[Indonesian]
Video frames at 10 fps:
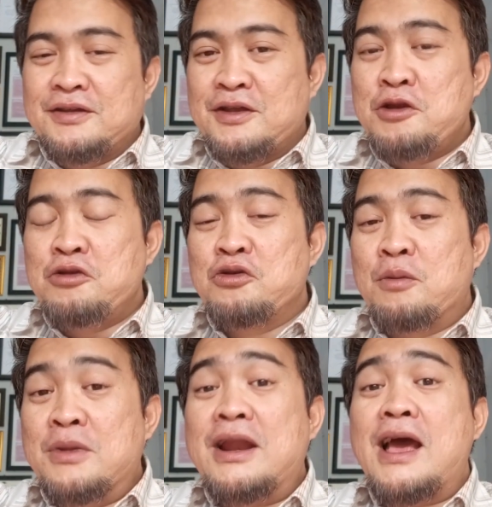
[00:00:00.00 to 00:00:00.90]
ini juga
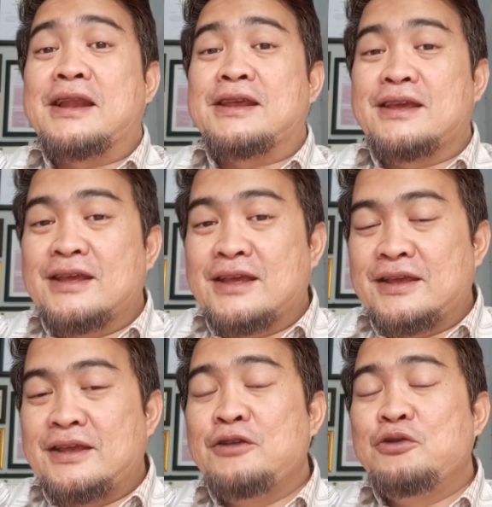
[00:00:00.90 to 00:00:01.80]
menarik,
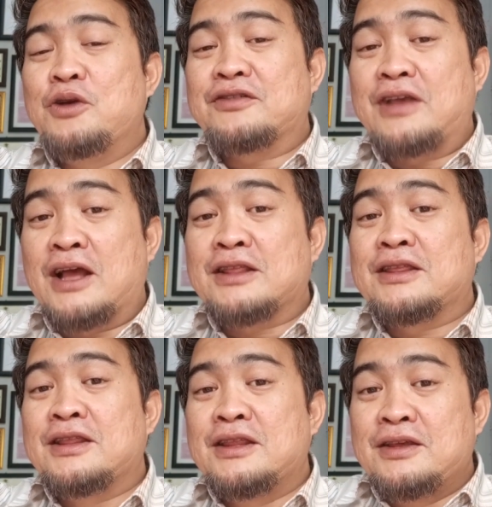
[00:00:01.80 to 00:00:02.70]
ini juga sangat
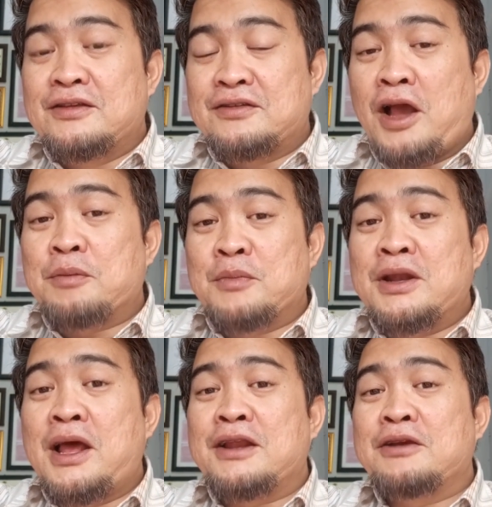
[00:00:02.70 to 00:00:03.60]
sangat
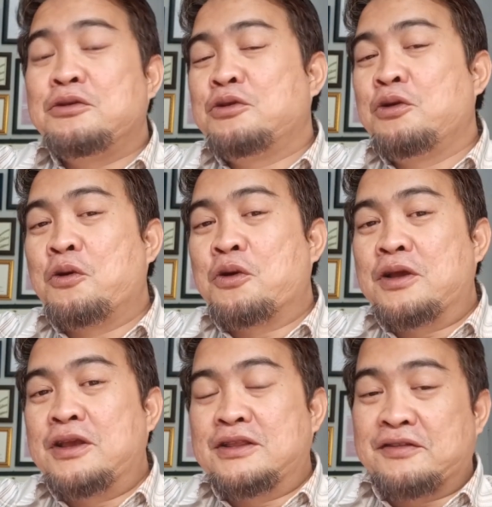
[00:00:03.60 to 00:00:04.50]
menarik untuk
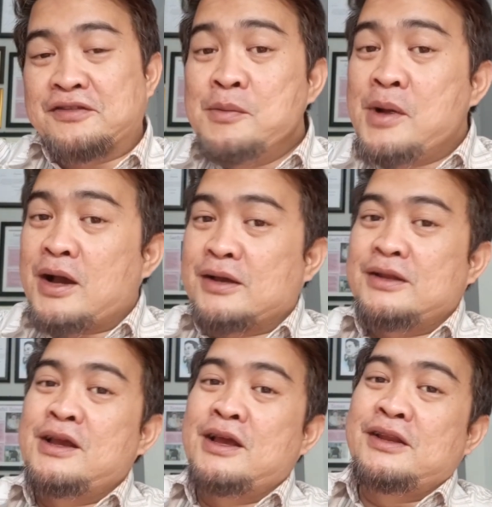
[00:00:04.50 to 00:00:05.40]
kita simak
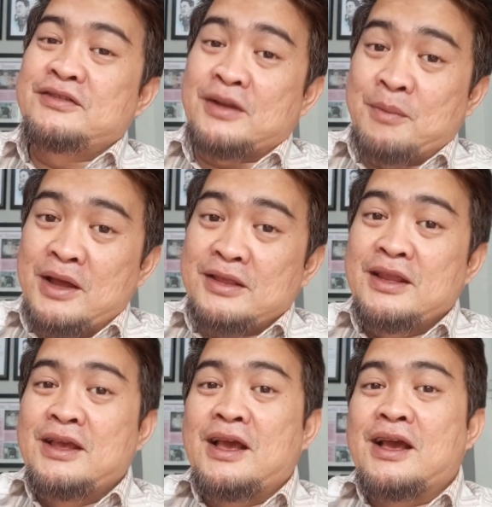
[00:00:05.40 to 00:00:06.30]
dengan cermat
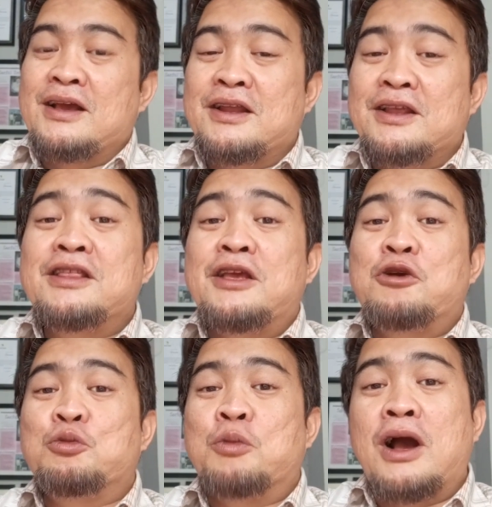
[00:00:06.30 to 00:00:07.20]
agar kita
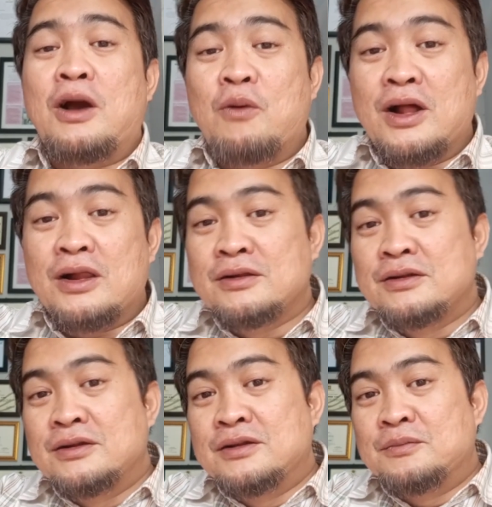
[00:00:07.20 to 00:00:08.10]
ikut mengawal
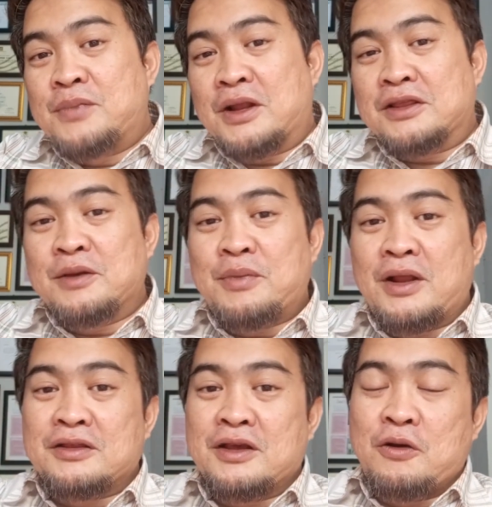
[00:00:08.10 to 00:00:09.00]

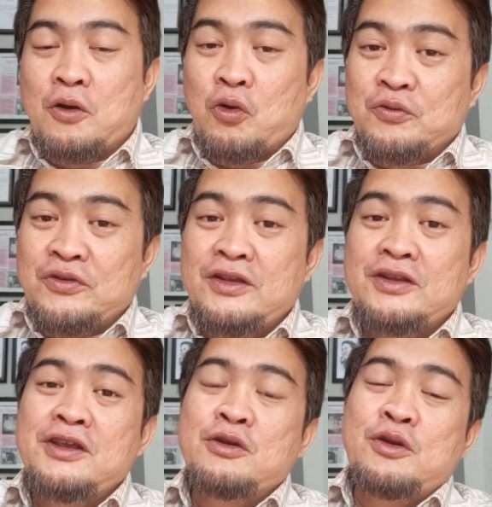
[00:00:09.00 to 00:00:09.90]
praktek-praktek korupsi
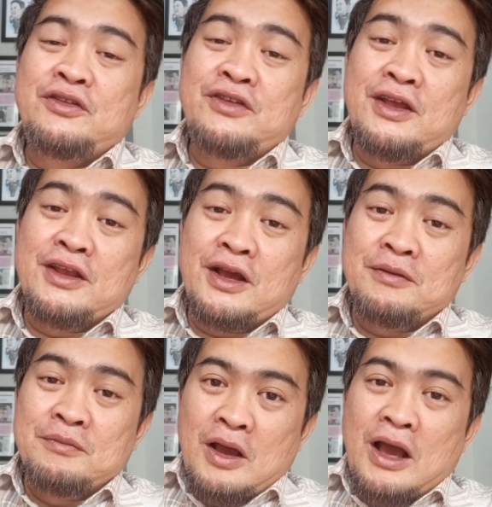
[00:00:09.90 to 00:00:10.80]
di Indonesia ini
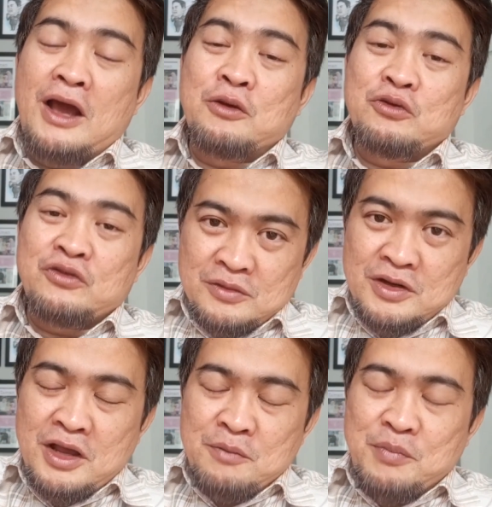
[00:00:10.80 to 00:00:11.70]
kan harus
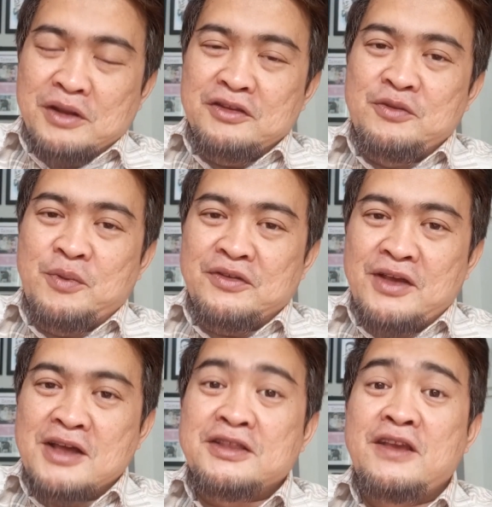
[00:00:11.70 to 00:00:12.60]
dengan partisipasi
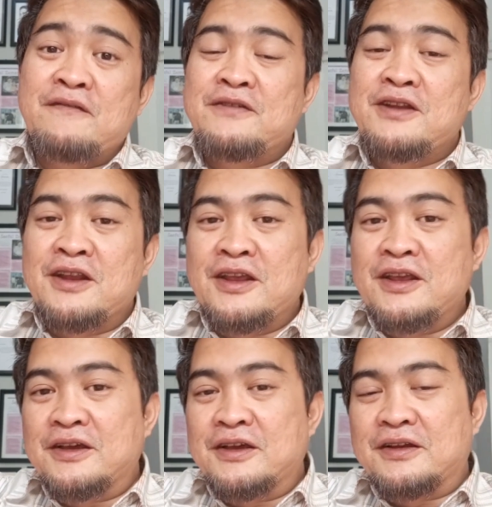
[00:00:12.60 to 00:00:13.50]
aktif
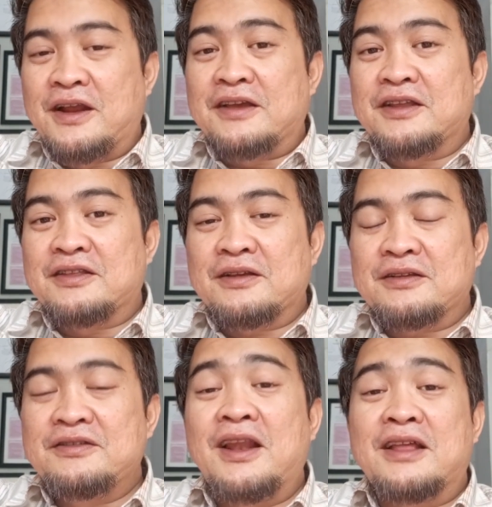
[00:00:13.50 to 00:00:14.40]
dari
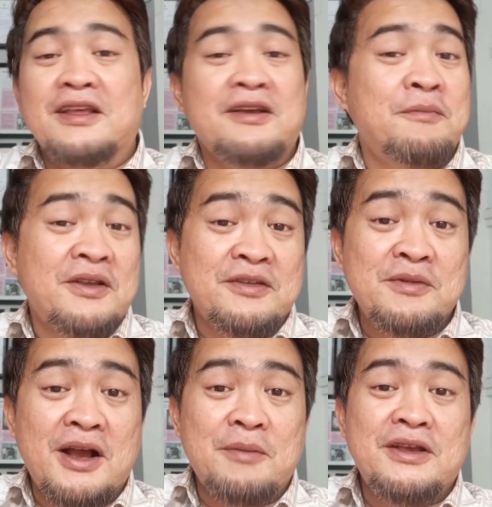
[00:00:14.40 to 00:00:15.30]
rakyat jelata
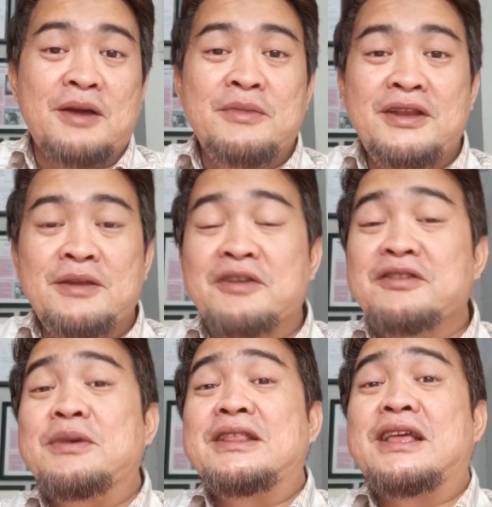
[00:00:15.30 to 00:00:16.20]
macam kami-kami ini,
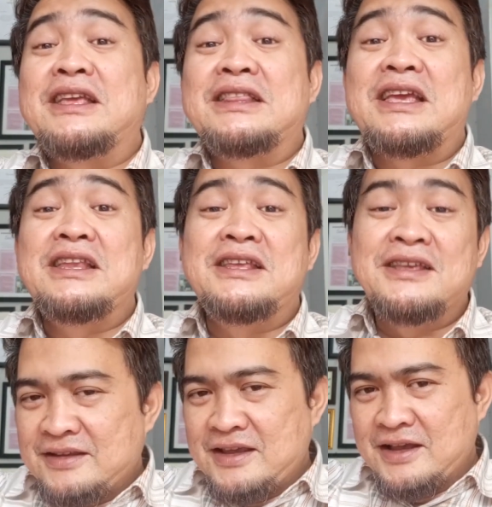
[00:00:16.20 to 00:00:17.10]
macam kita-kita
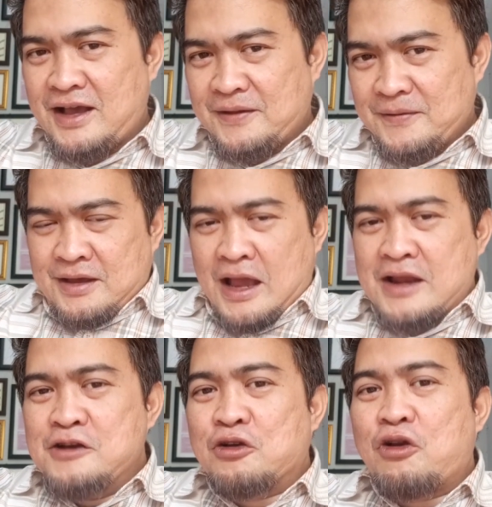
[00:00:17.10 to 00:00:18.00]
ini sehingga
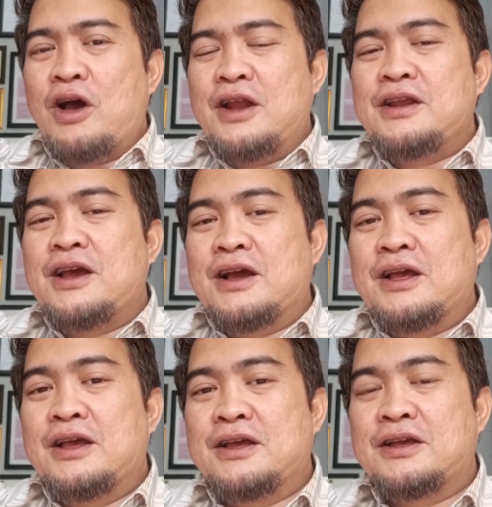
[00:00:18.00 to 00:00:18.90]
ada dorongan yang
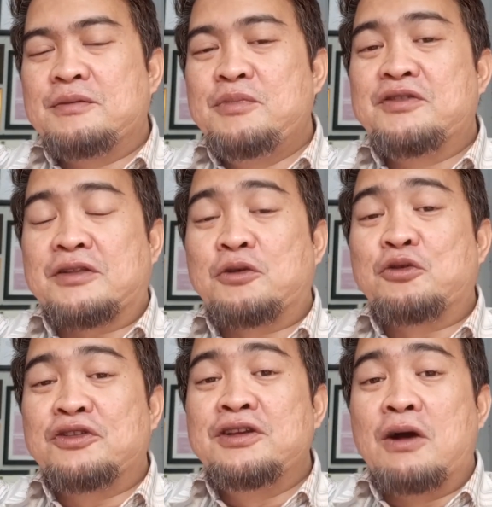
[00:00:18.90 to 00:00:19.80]
bisa
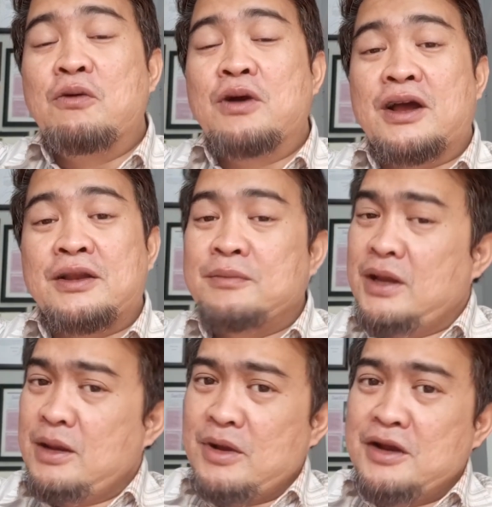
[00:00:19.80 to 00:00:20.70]
terus digaungkan
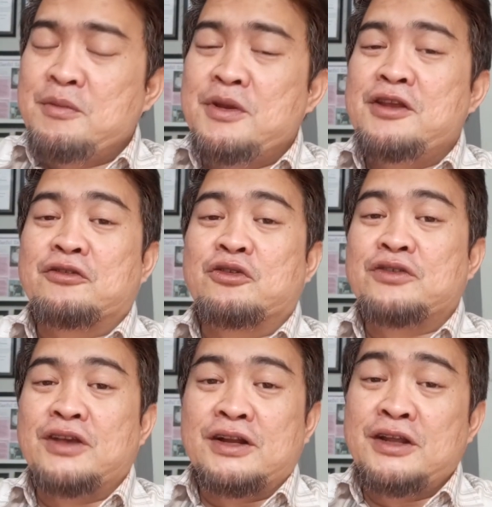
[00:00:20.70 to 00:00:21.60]
minimal di media
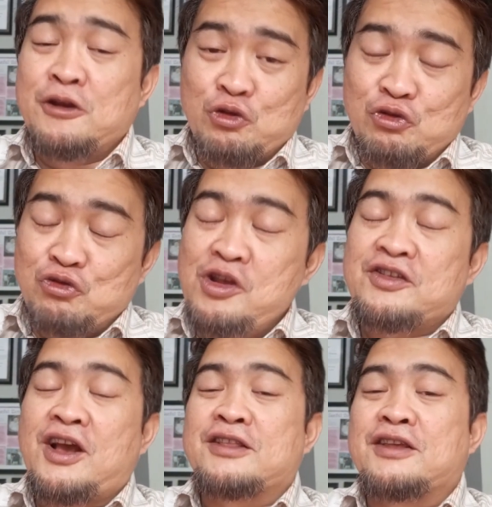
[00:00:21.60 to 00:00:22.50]
sosial dan itu sudah sangat